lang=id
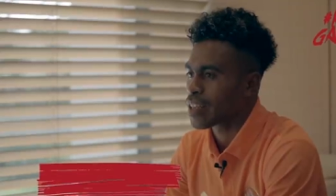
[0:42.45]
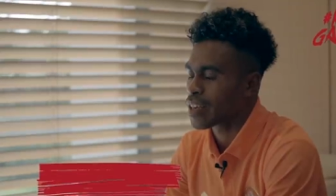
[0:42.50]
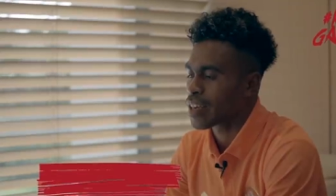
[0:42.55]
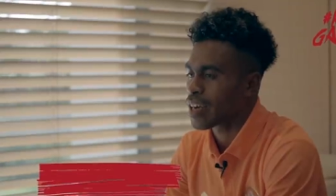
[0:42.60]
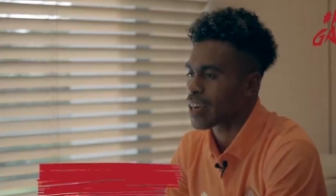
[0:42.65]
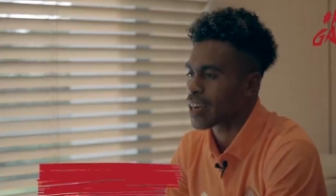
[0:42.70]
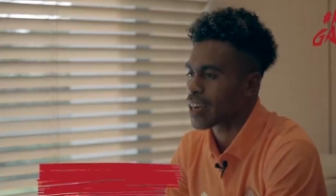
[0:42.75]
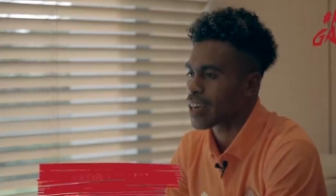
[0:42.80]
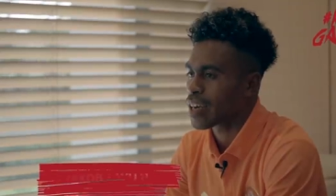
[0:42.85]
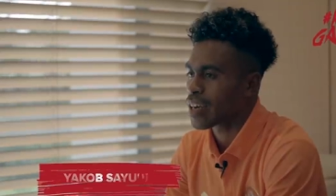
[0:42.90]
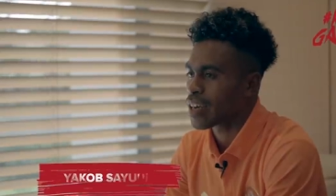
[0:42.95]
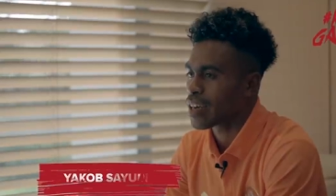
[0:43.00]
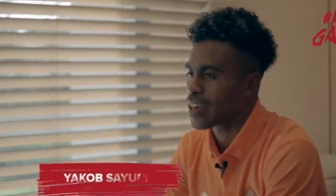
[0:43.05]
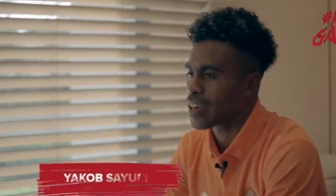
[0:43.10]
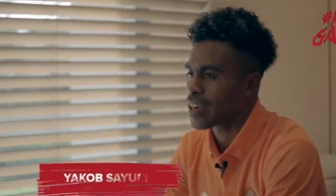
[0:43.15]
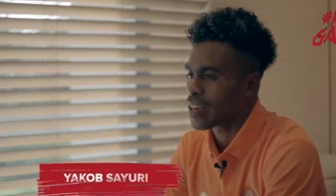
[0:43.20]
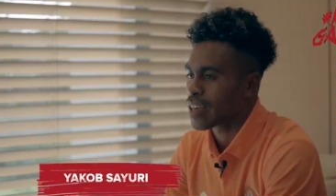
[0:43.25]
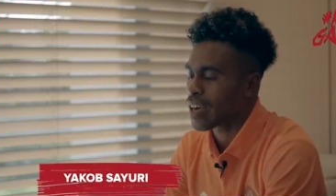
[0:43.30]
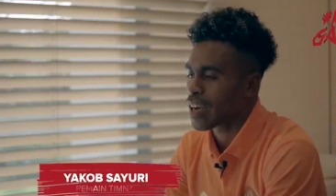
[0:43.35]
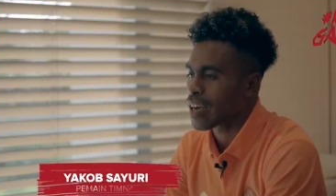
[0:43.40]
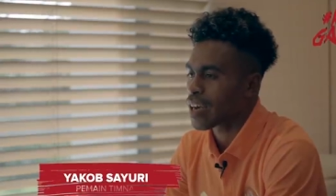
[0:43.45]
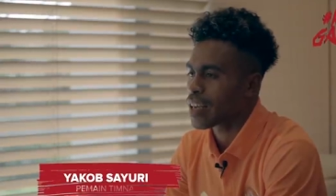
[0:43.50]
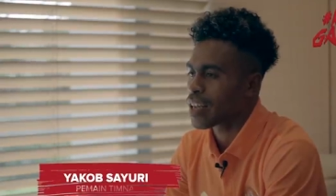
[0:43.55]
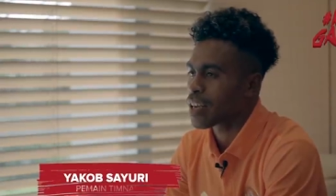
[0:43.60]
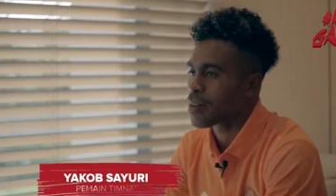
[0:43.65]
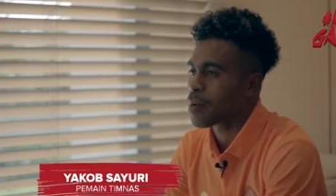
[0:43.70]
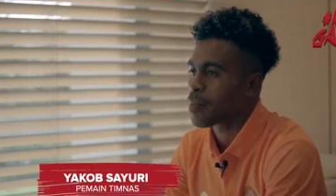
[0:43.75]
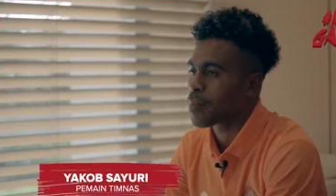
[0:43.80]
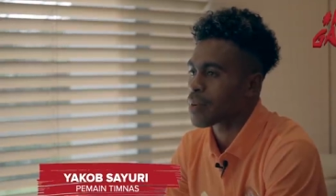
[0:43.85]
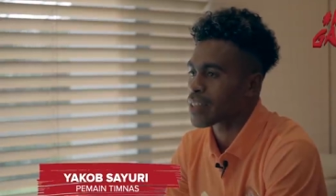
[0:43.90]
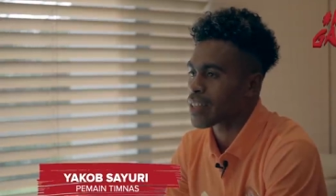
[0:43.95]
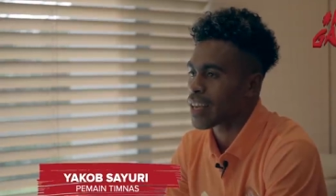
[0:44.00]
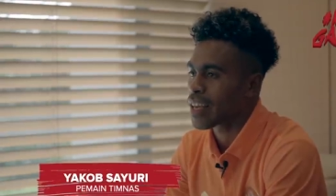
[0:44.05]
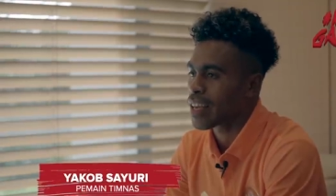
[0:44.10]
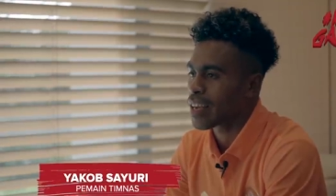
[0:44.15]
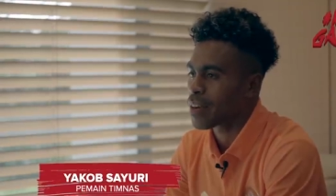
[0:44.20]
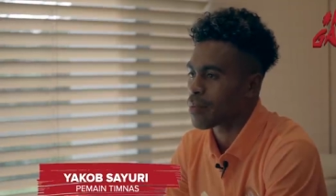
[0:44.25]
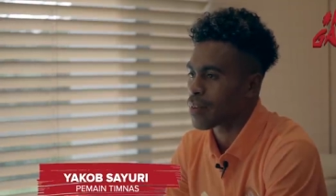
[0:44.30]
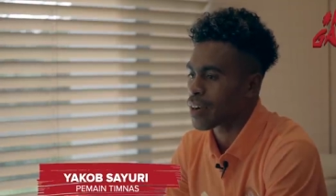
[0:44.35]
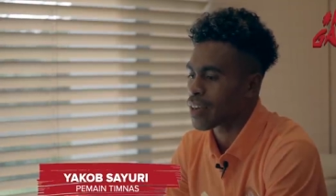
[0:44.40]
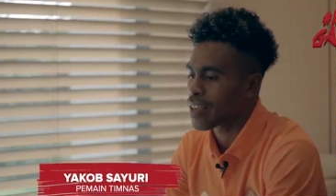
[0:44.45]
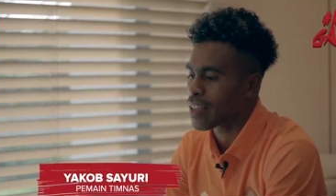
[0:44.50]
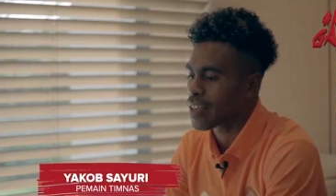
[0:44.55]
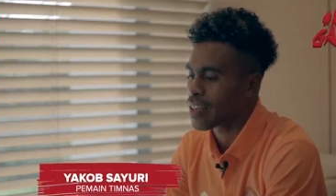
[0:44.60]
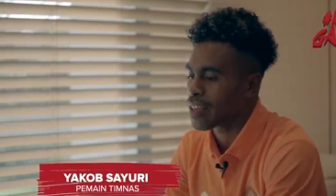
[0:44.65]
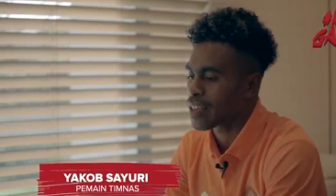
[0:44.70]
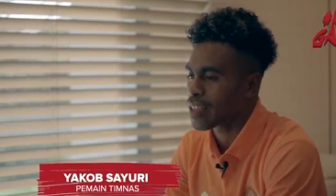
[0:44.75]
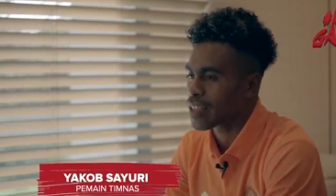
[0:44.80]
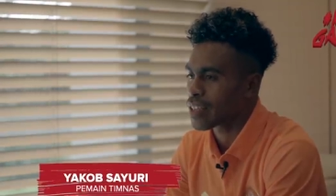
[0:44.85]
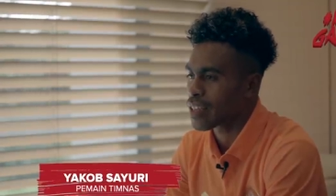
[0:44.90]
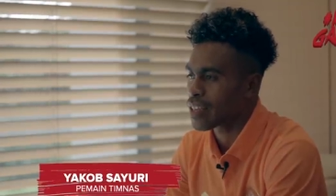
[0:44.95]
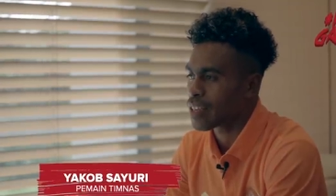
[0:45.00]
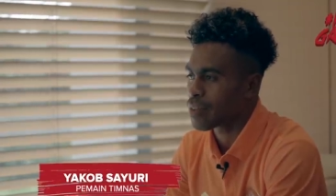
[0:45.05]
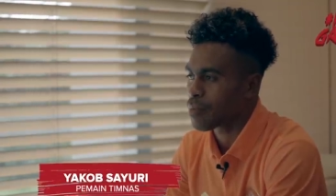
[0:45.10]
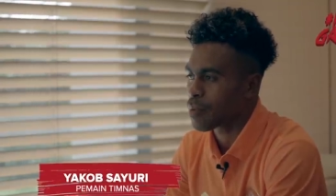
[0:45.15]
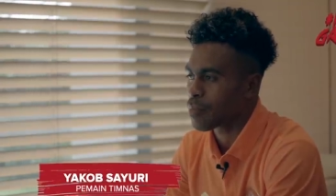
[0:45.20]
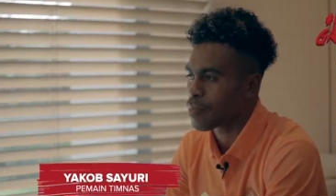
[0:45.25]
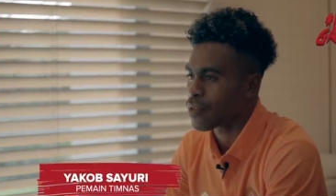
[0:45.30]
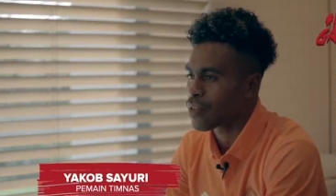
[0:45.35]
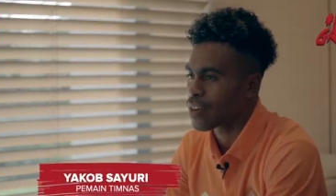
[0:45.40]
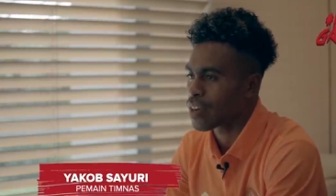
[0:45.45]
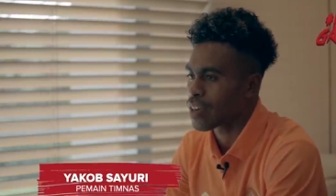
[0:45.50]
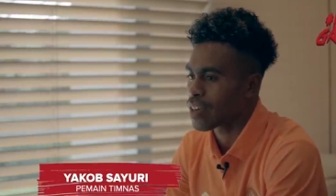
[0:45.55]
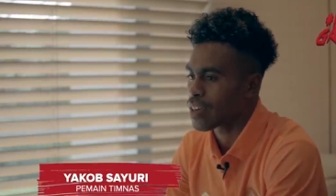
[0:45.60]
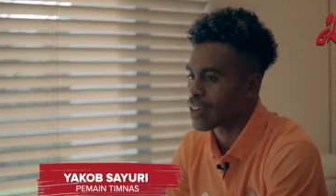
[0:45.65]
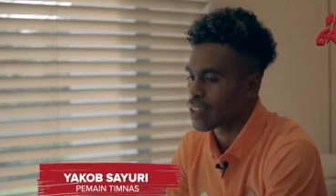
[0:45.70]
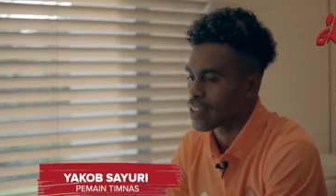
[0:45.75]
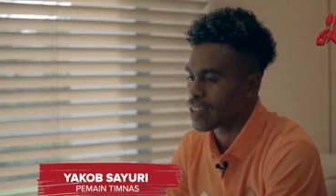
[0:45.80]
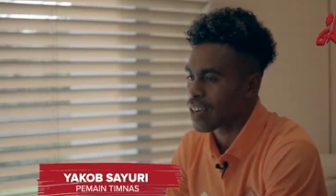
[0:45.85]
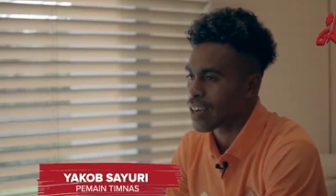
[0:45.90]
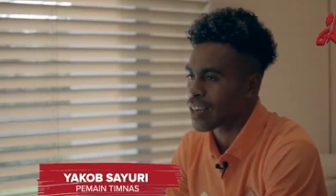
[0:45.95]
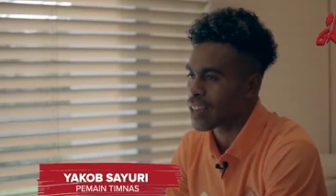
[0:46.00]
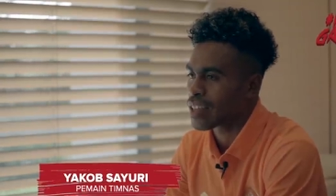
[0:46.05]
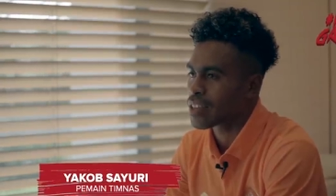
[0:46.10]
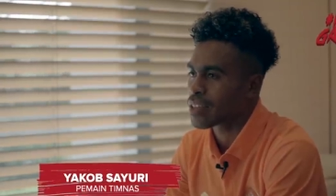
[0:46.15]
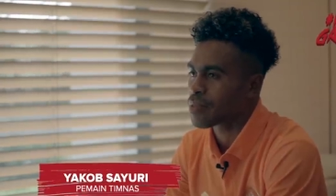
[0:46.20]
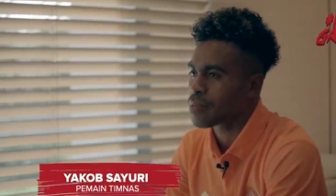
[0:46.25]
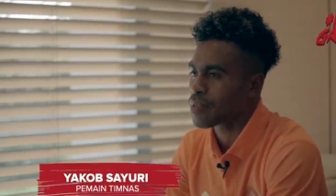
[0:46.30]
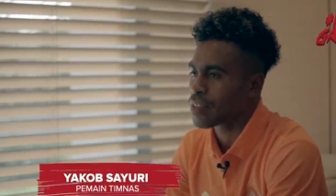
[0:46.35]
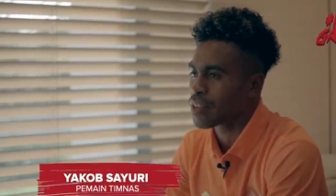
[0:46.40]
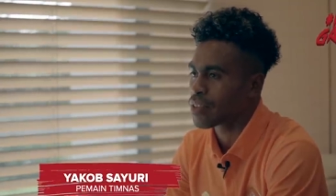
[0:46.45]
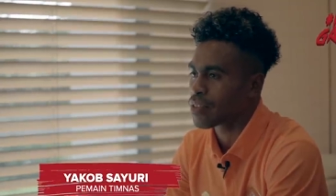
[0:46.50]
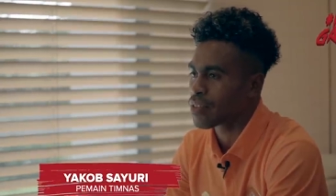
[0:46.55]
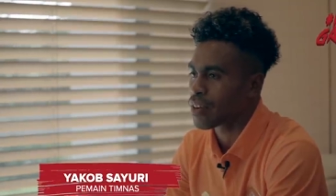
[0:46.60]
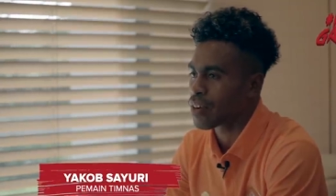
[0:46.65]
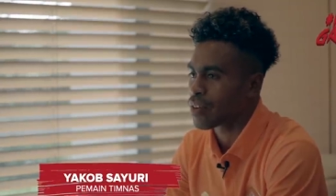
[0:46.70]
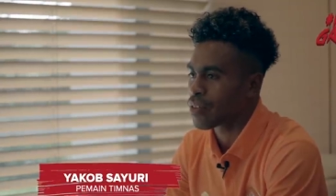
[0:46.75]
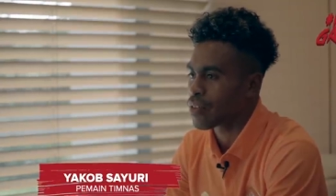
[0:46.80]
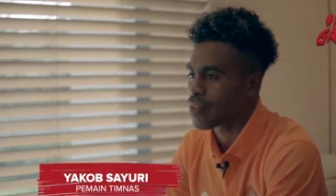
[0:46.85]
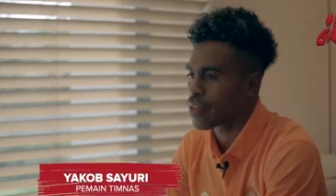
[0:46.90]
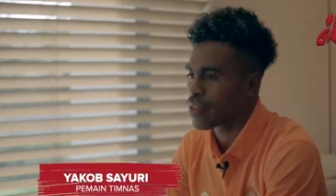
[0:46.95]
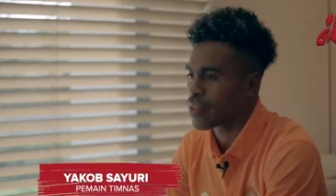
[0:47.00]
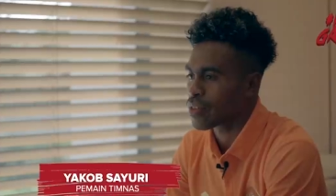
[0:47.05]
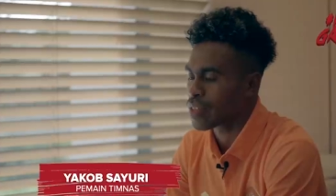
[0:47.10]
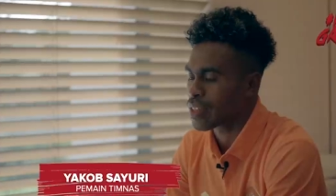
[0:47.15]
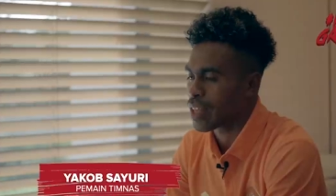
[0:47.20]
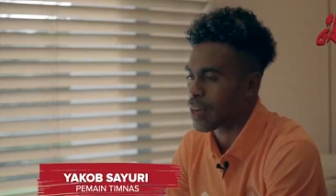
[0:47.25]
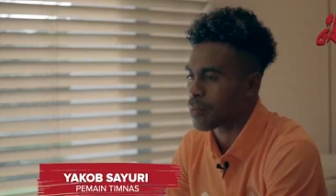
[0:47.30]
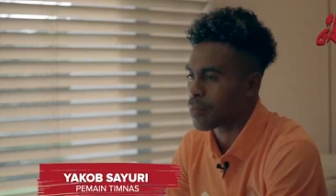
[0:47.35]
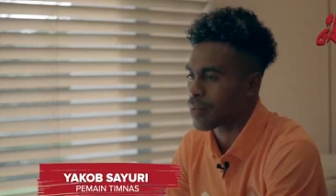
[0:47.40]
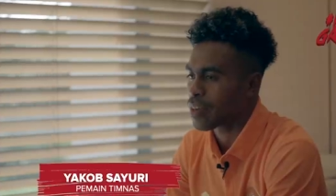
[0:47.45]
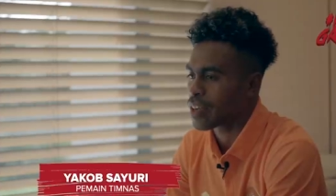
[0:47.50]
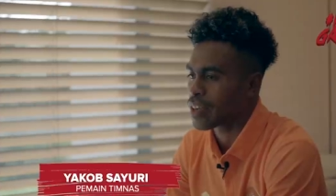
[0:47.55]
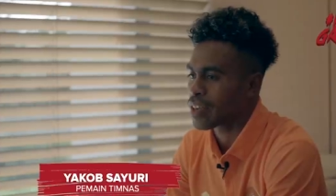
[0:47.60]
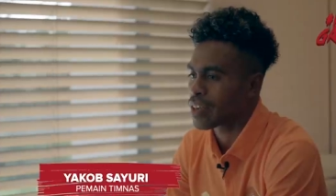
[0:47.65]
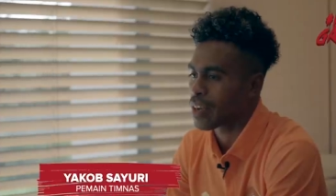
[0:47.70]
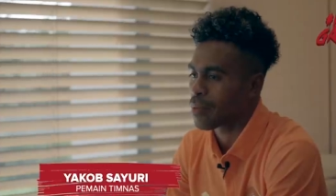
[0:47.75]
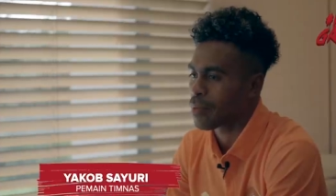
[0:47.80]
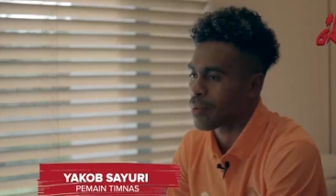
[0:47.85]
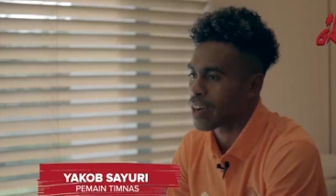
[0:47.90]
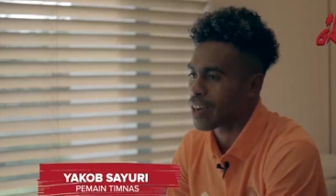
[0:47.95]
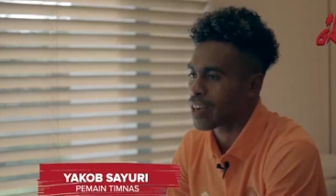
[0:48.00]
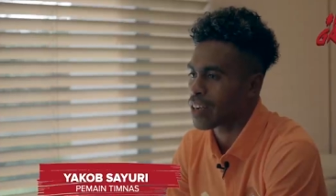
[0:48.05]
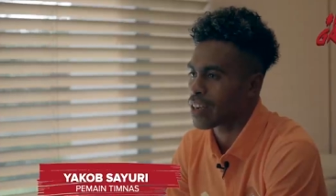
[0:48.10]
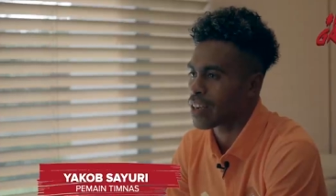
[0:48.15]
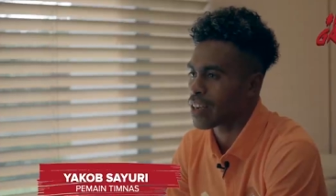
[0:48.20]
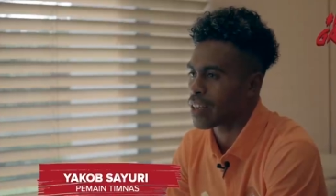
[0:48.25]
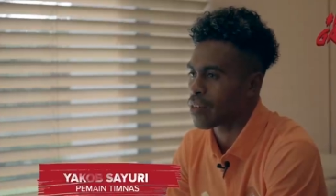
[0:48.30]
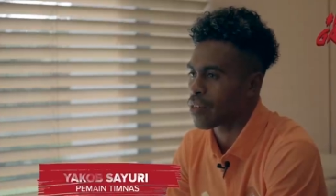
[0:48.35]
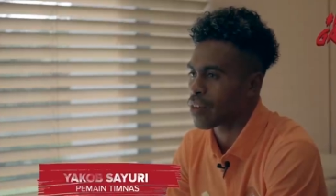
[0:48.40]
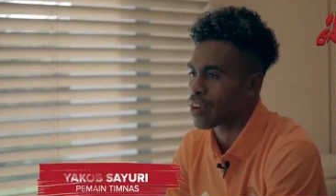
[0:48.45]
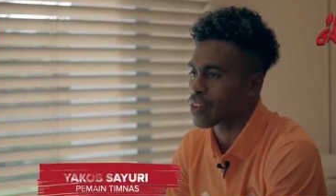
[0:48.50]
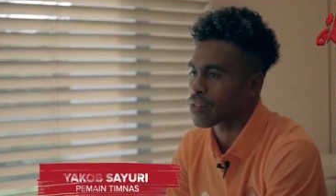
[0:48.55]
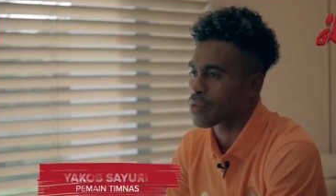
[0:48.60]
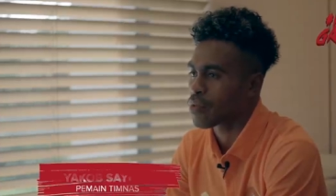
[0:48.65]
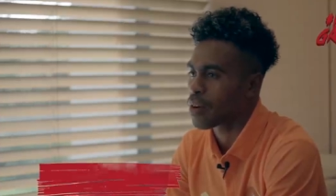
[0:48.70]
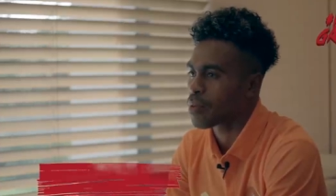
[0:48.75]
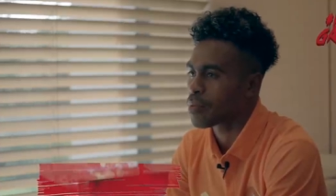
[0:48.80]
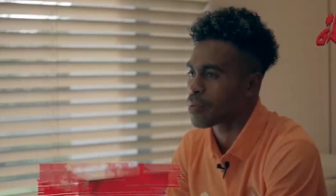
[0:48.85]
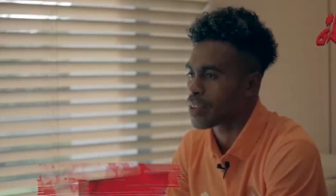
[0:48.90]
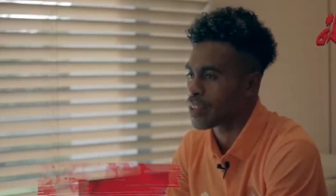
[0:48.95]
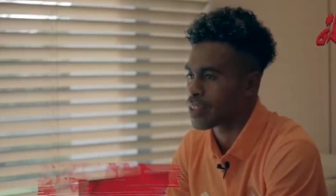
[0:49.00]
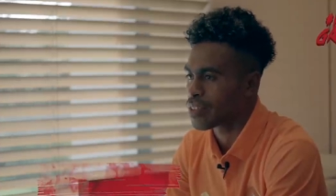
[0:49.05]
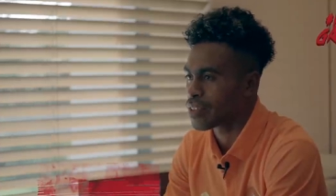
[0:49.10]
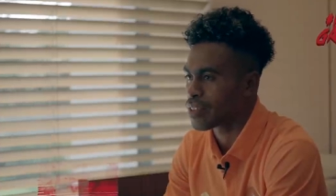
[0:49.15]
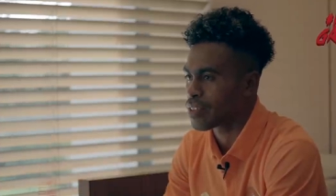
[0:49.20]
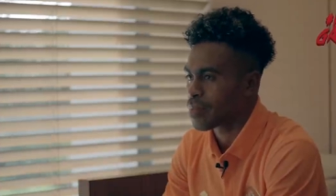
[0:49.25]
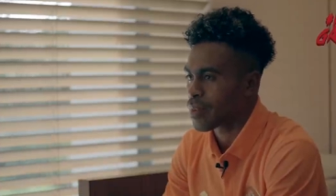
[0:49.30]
kakak kakak dari mama saya makanya kita di Papua tradisi begitu kalau siapa dinamakan dari orang tua begitu.